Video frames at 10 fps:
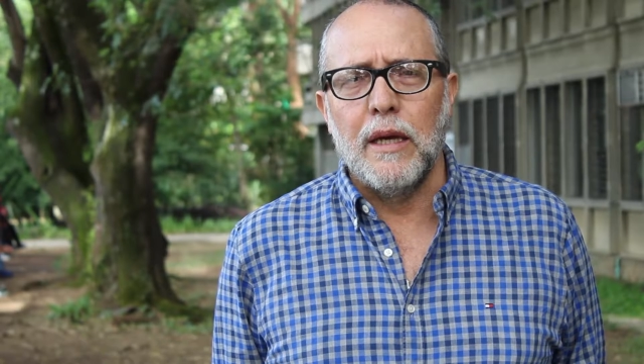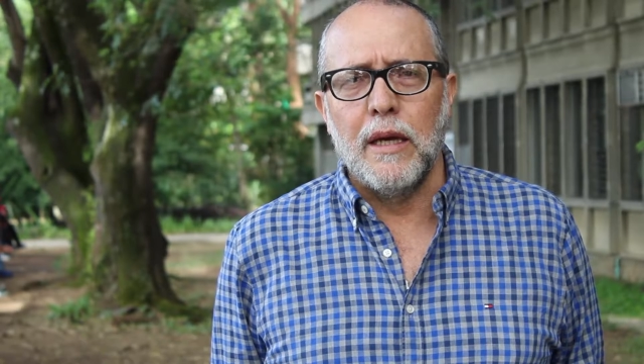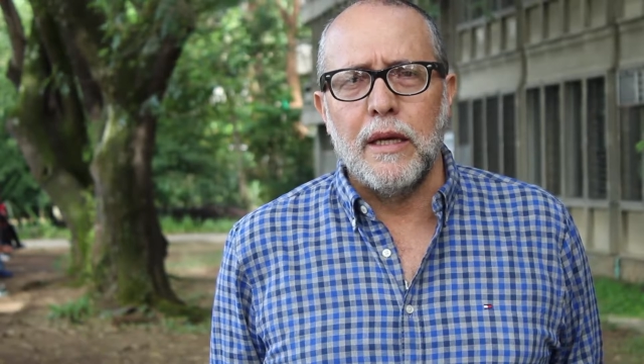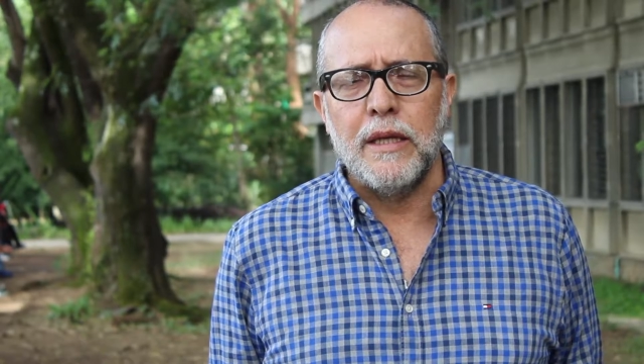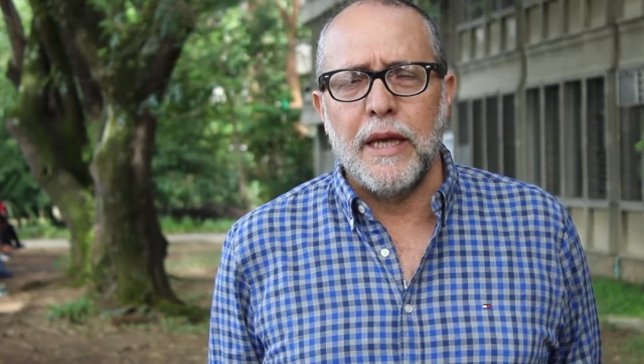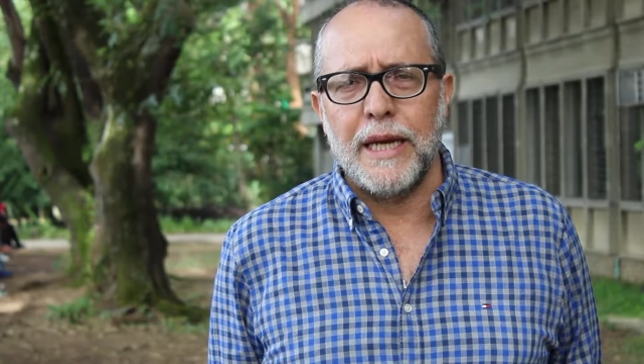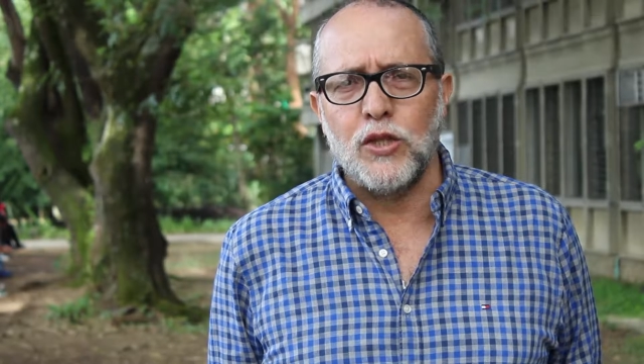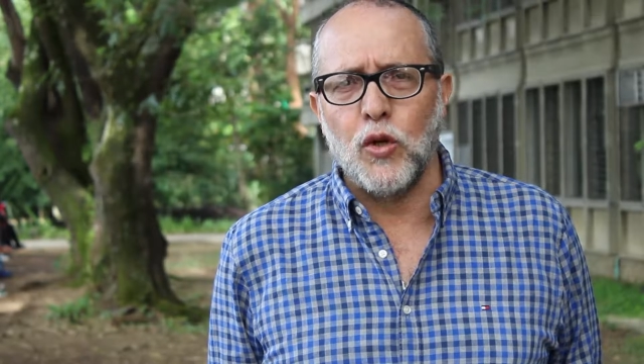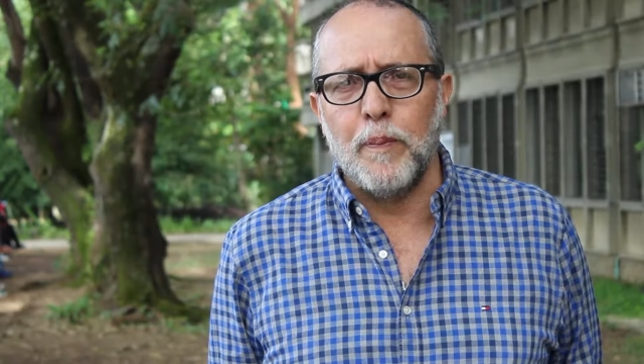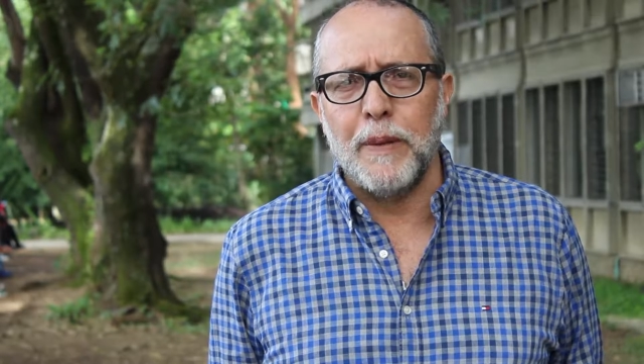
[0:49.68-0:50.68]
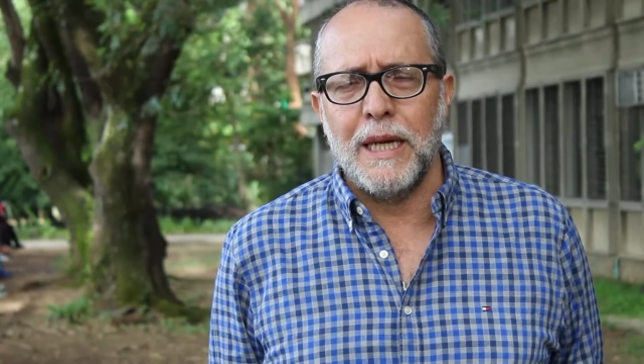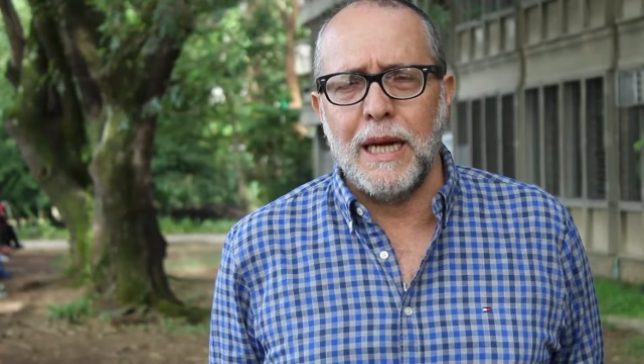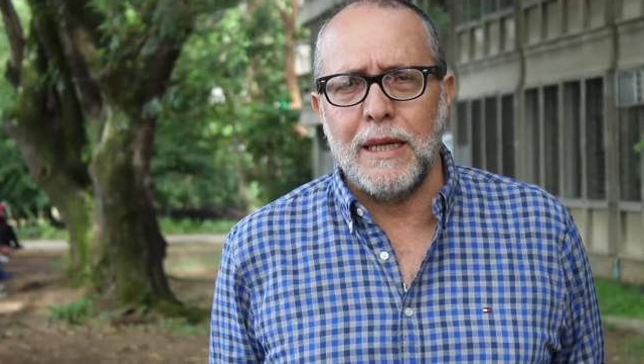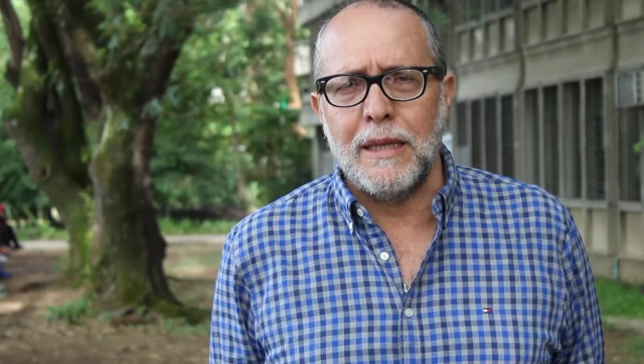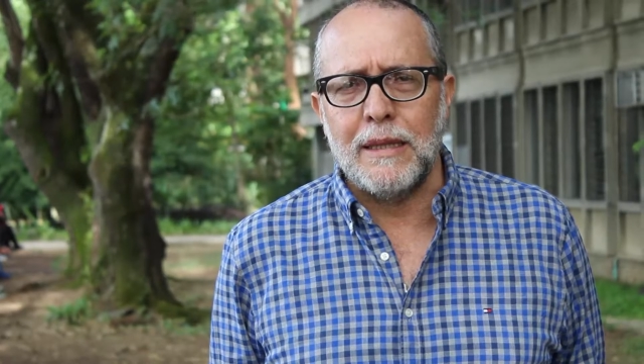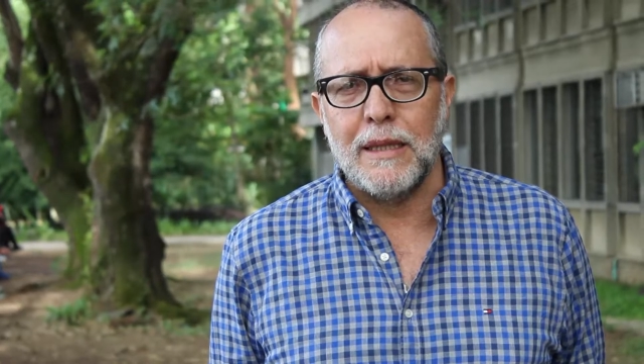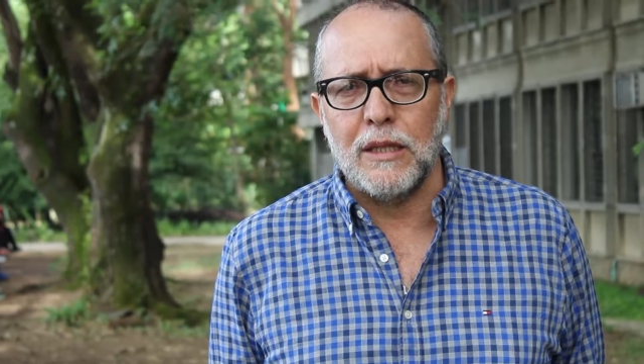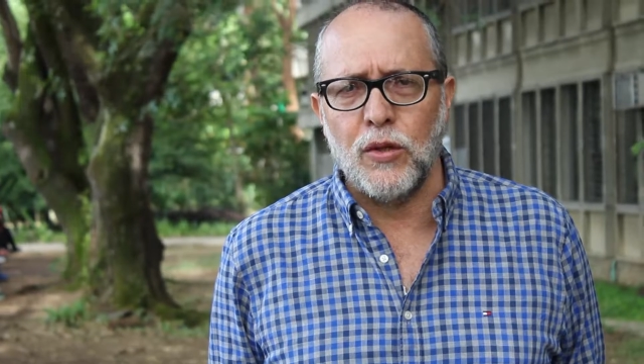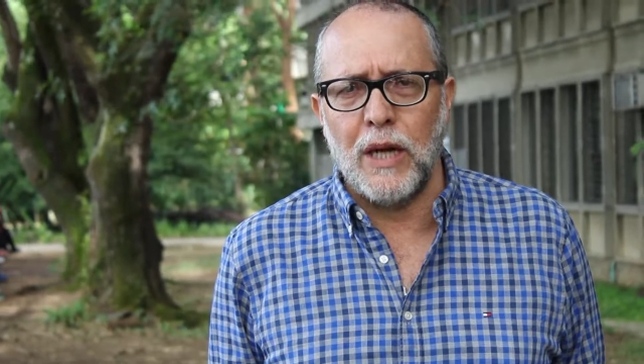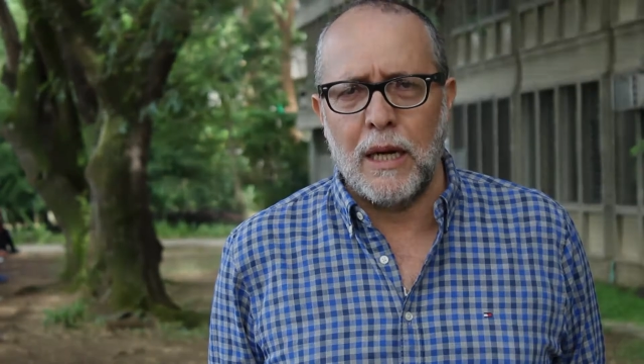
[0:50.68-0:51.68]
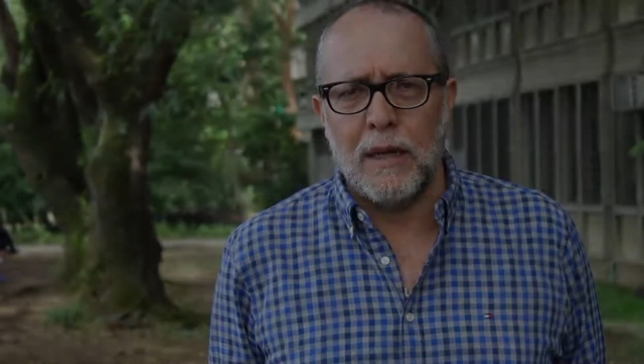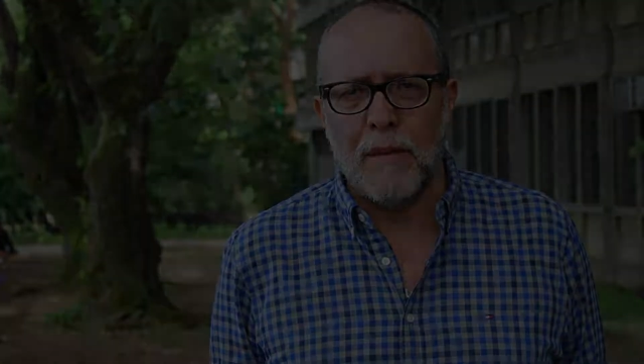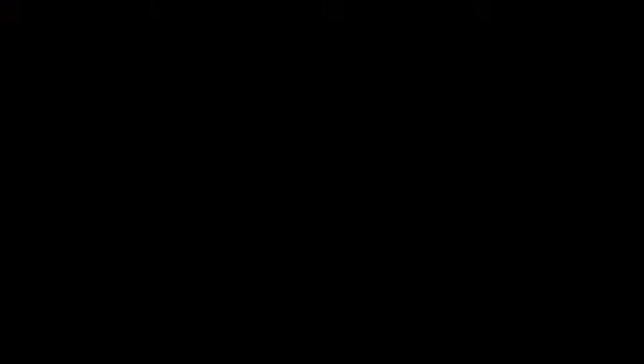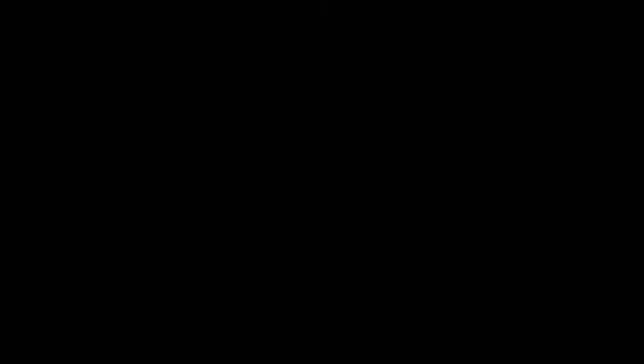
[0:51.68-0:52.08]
eh, y Derecho Penal Internacional.